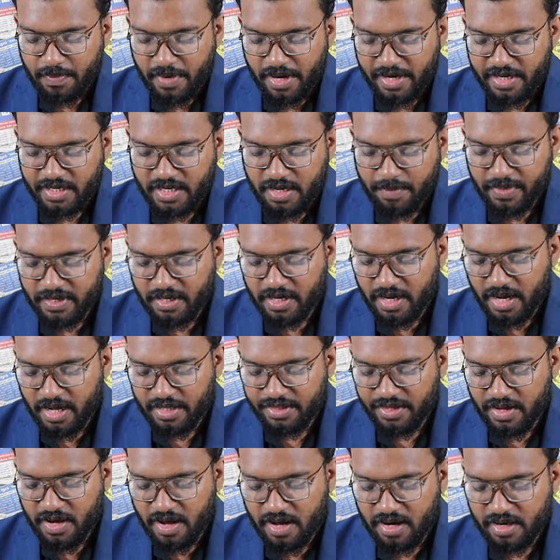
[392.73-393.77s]
பறிக்கப்பட்ட
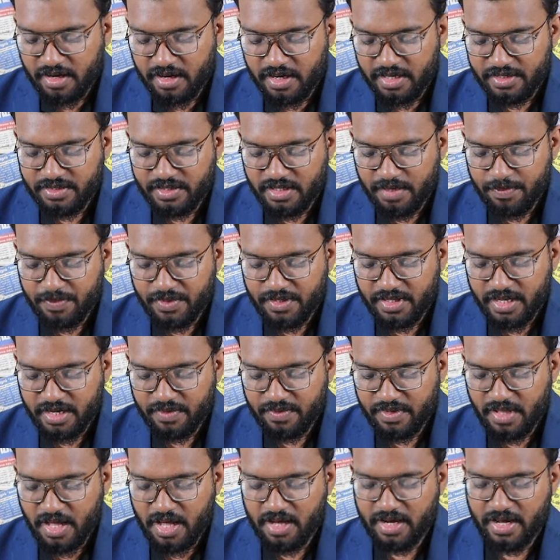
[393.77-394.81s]
அதிகாரங்களை திருப்பித்
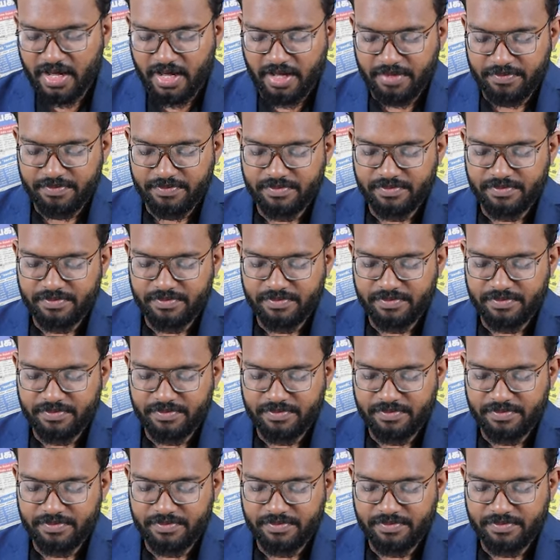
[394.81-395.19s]
தருவதாக